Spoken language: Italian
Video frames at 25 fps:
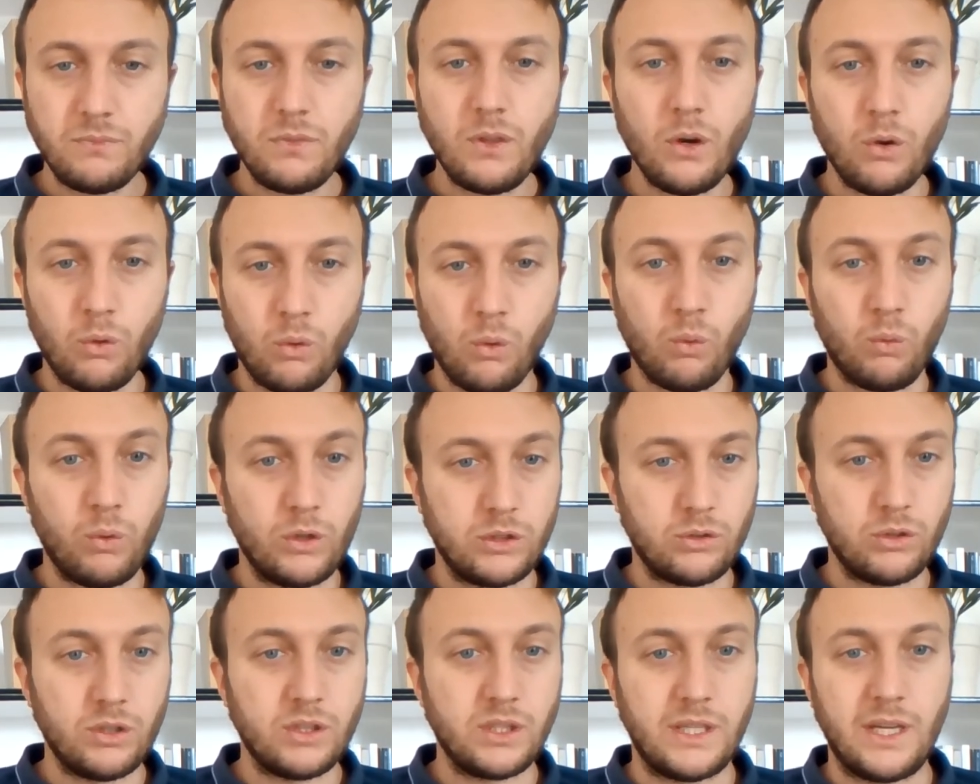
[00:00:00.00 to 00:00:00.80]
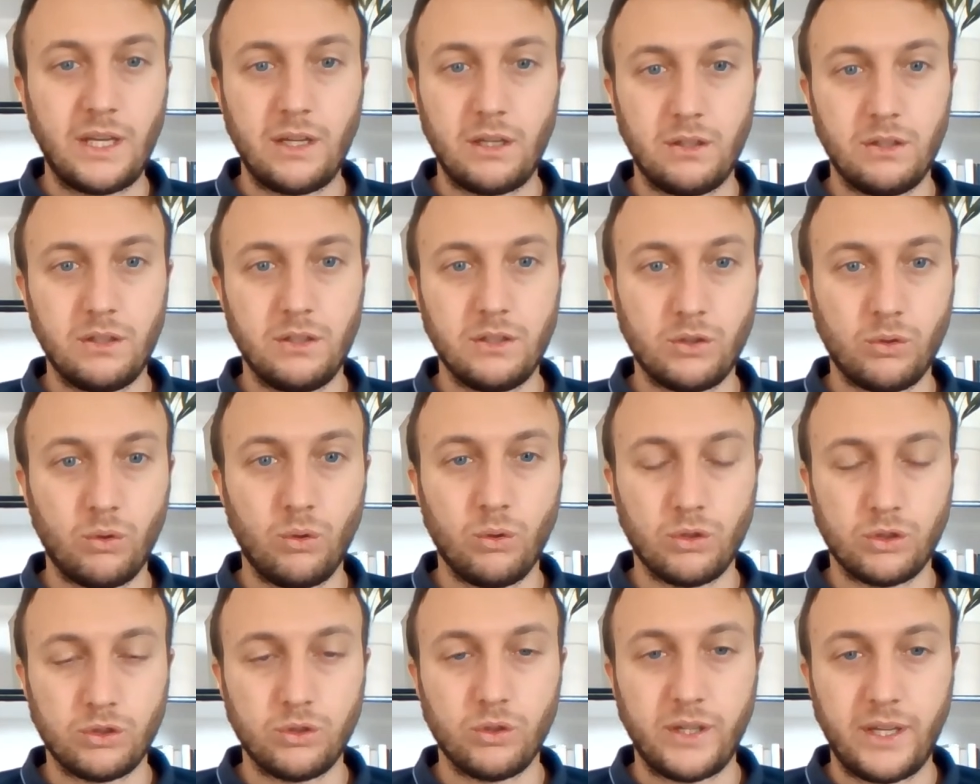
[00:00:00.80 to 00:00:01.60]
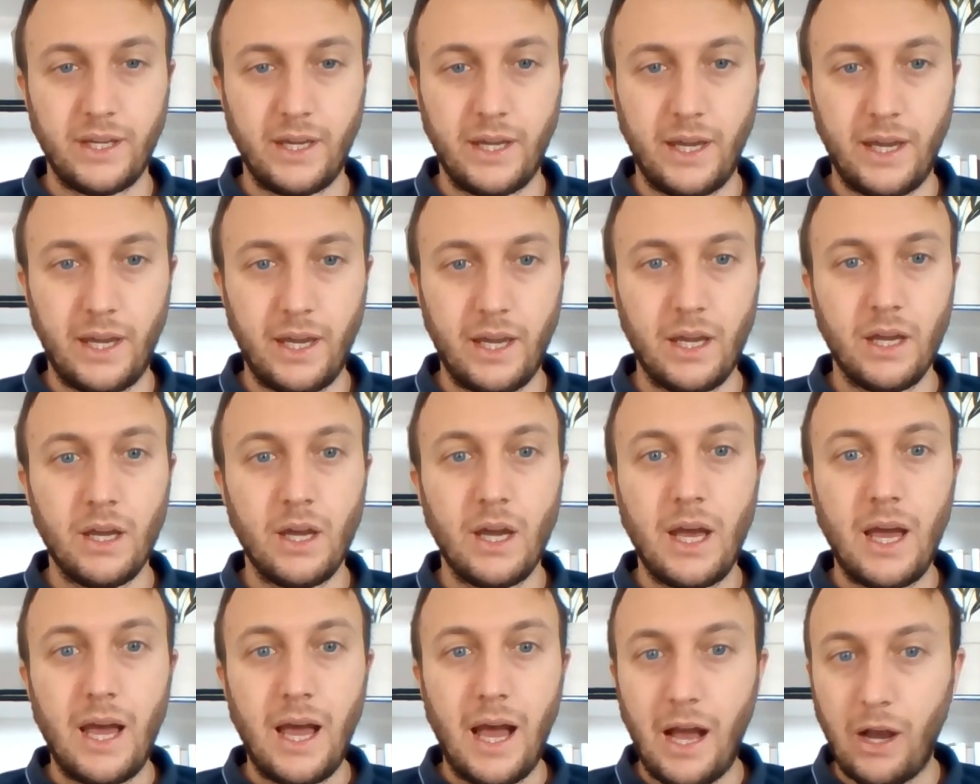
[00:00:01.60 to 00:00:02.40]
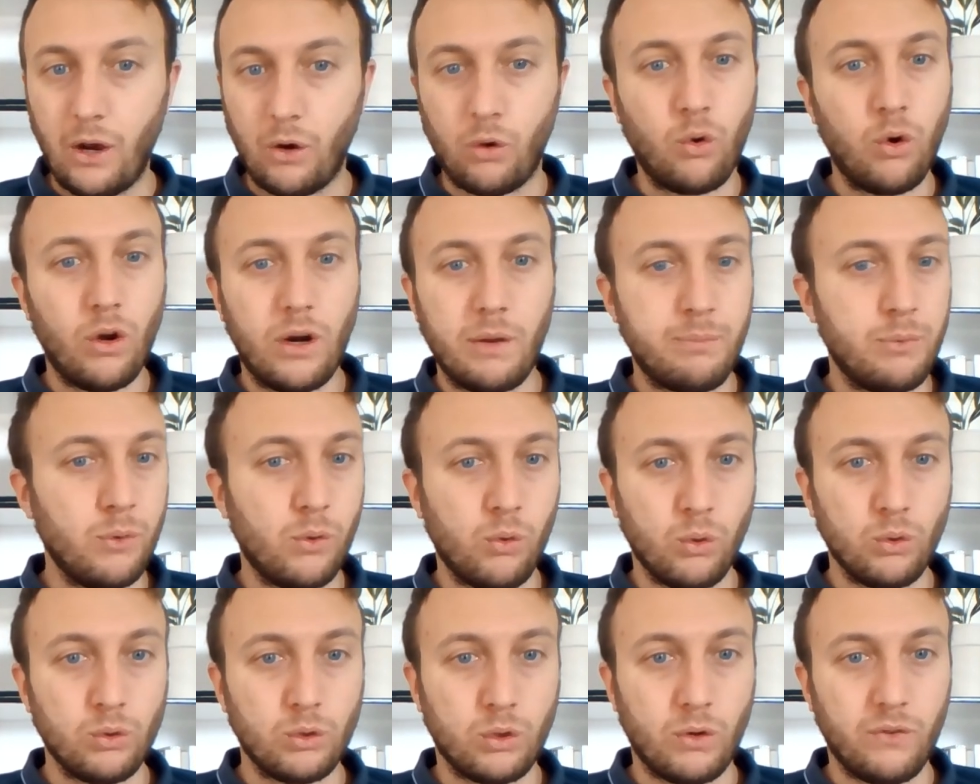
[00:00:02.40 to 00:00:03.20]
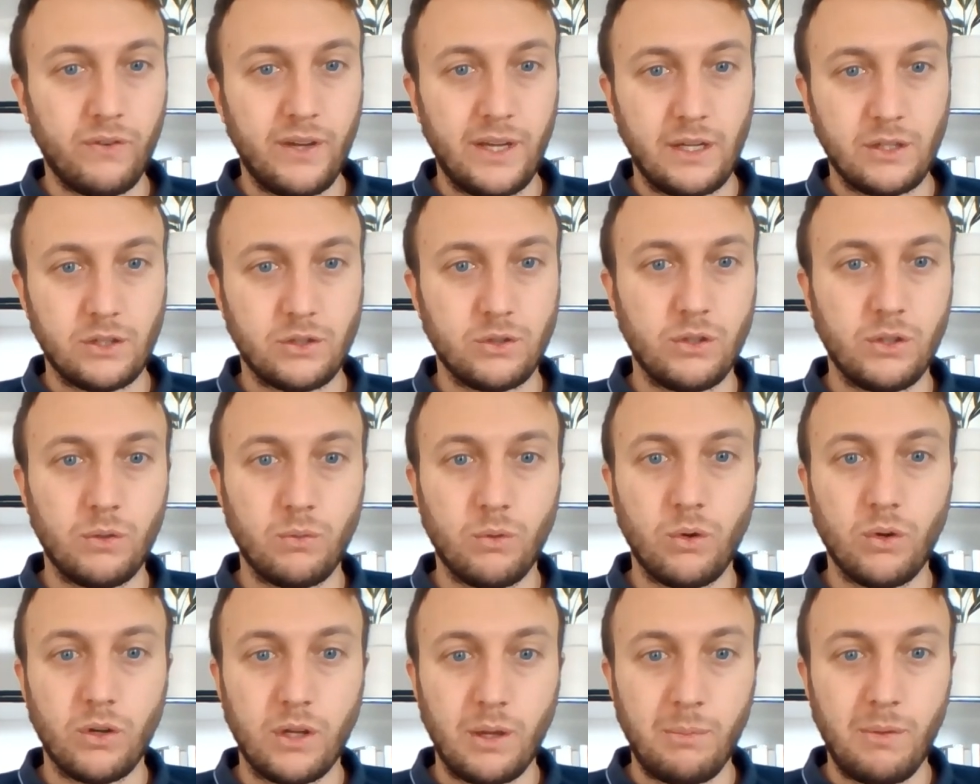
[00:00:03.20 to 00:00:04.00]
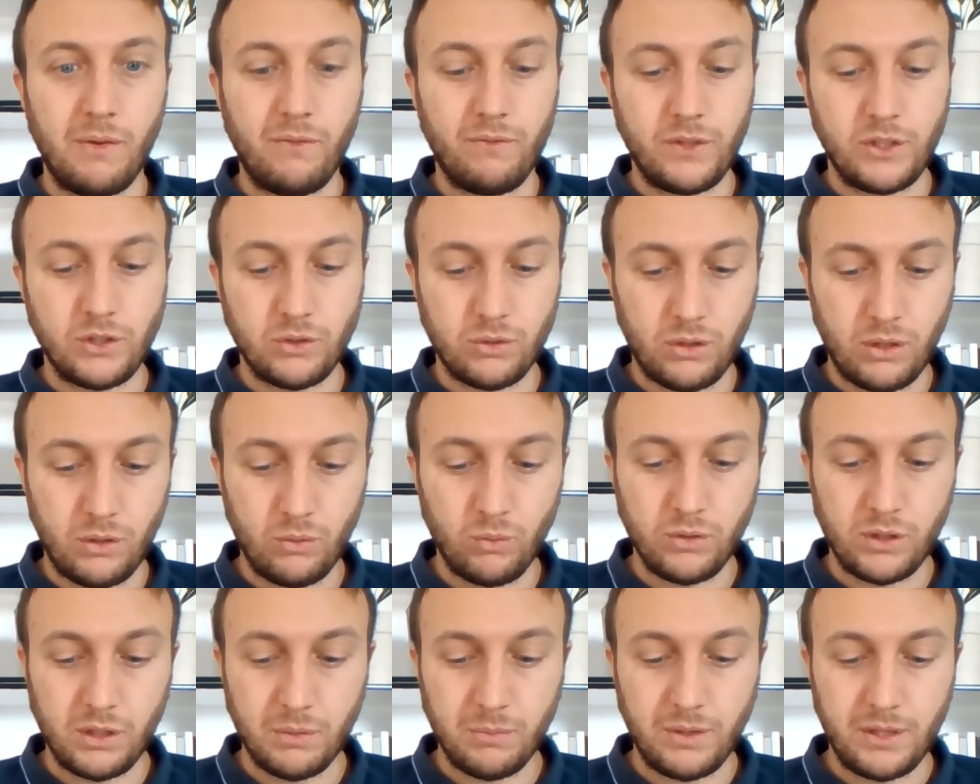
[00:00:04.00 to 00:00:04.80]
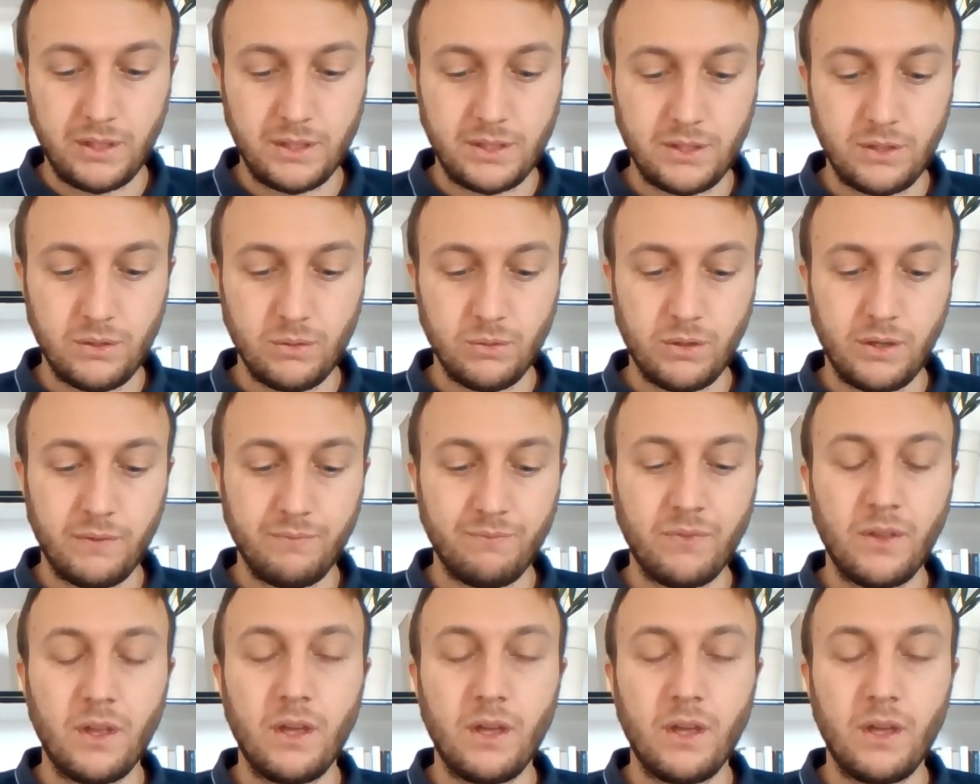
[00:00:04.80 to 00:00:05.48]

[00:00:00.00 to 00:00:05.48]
con questo discorso che è ancora più controverso di quello che abbiamo visto nell'ultima lezione.